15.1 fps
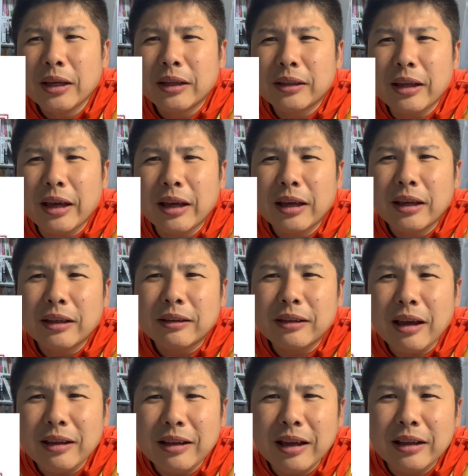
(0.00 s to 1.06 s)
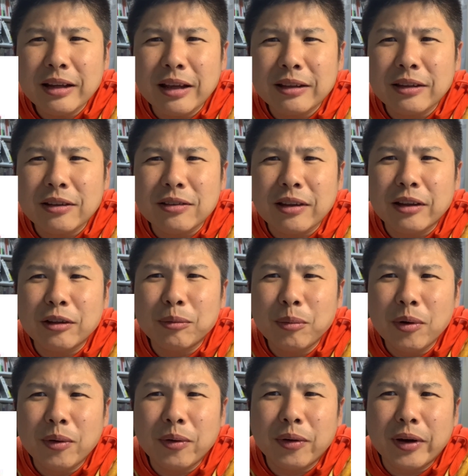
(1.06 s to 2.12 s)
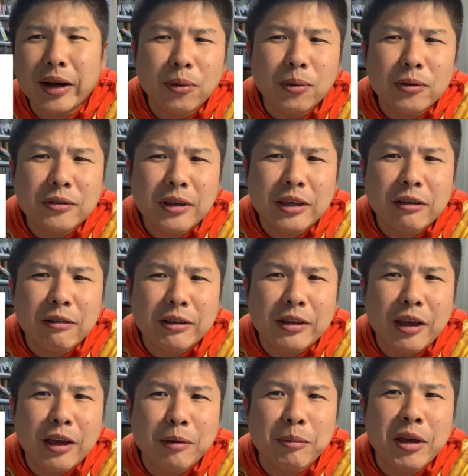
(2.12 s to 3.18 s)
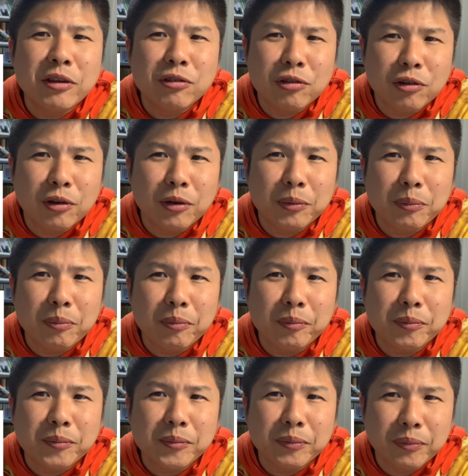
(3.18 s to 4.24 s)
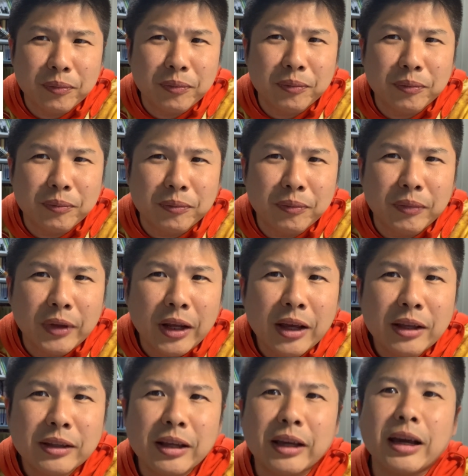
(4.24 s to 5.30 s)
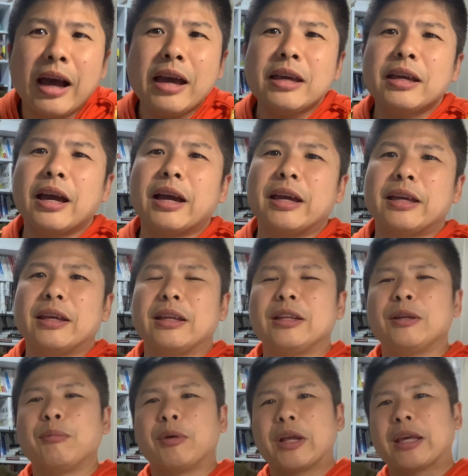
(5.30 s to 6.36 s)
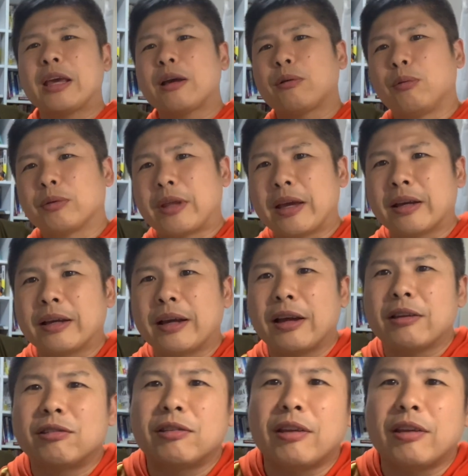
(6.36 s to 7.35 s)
で、ただなんですけども、宝績は低迷中。うん。で、海外にもね、結構展開し